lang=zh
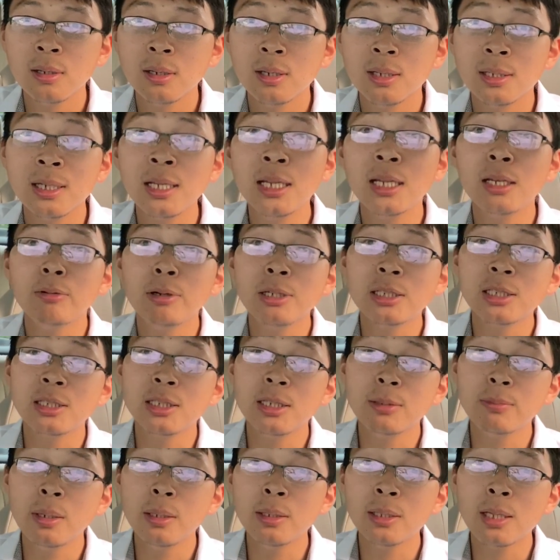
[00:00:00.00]
你以为习
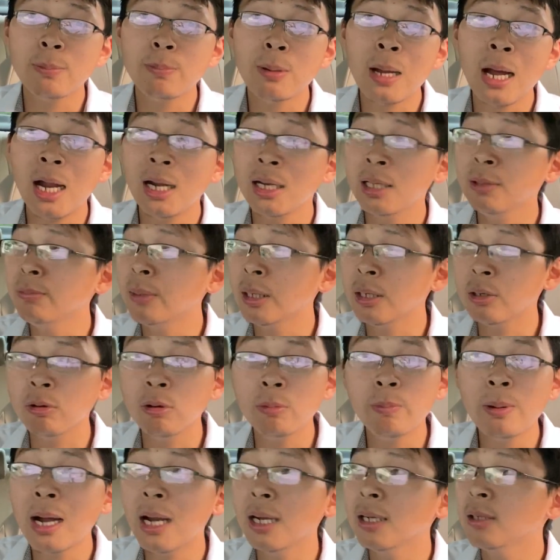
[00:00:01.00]
近平他怕你美国
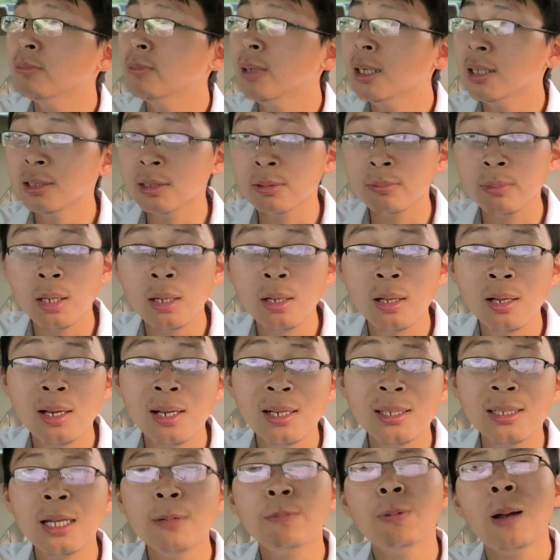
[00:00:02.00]
怕他妈什么？
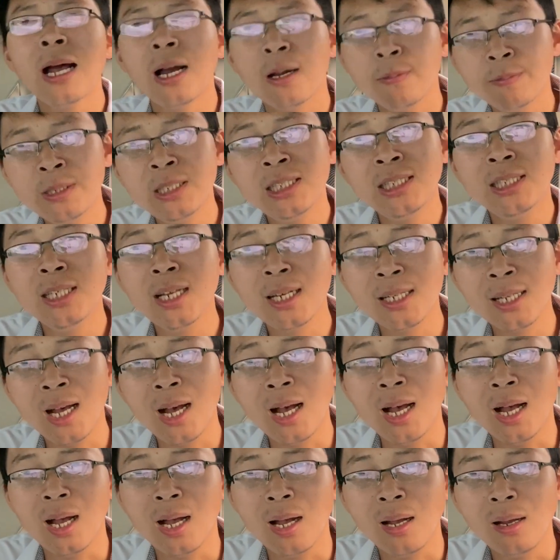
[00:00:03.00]
他怕个屁呀
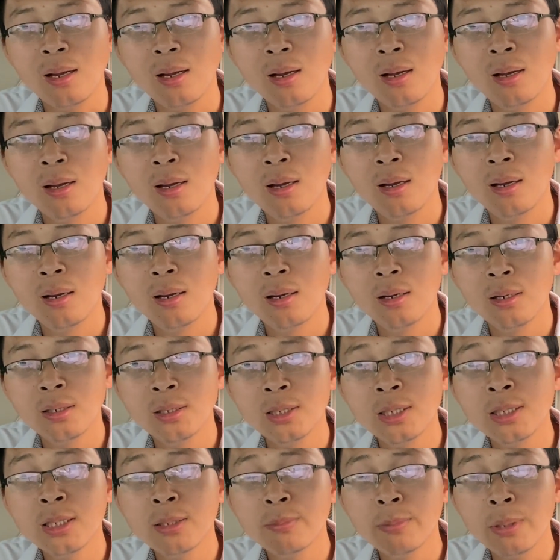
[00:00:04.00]
他！
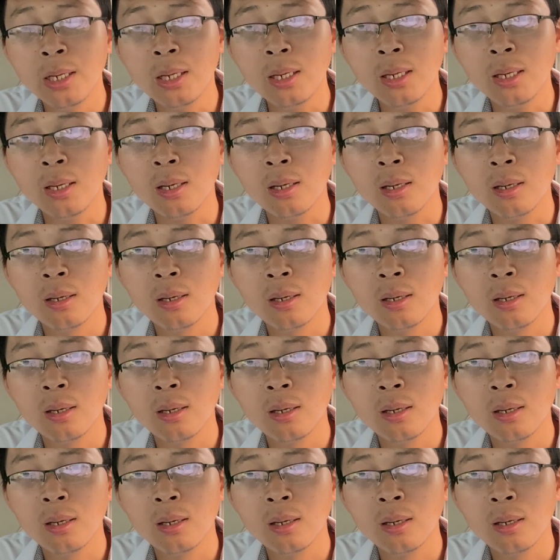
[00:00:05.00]
习近平，